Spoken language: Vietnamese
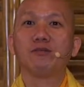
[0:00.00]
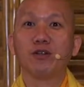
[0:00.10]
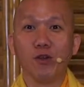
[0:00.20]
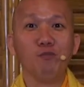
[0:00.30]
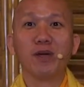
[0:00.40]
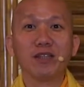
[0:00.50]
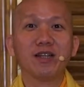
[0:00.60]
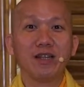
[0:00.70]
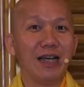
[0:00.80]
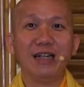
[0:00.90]
phật dùng mấy cái
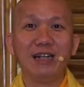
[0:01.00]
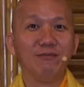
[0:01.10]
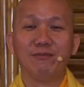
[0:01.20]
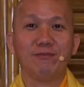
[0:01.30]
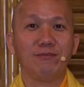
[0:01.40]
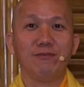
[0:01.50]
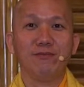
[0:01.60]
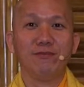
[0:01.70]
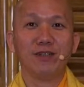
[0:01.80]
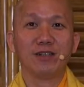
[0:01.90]
từ hay lắm
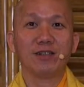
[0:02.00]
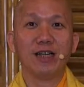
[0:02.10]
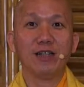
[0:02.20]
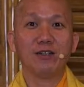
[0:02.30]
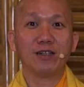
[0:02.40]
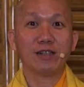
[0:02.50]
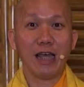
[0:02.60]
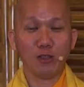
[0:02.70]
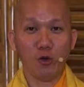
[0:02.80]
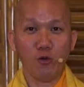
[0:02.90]
phật đấy gọi là
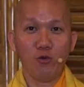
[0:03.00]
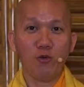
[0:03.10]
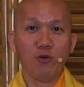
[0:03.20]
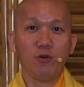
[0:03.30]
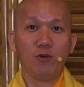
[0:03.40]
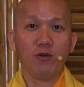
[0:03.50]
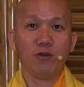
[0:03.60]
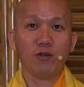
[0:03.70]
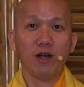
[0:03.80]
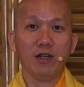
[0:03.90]
xạ thủ
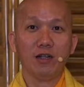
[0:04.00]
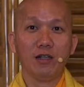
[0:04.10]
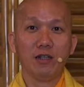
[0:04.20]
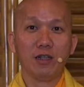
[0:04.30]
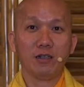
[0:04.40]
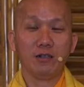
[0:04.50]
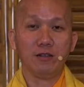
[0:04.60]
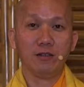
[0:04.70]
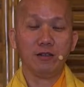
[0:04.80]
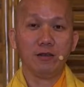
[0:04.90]
đó gọi là
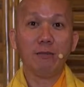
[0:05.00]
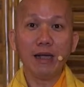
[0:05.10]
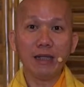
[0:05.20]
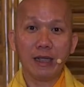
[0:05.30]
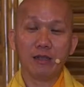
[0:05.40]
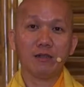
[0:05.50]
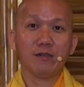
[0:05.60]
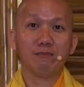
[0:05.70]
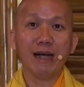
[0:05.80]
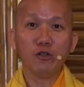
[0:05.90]
người bắn nhanh
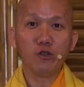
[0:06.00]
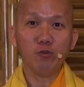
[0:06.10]
bắn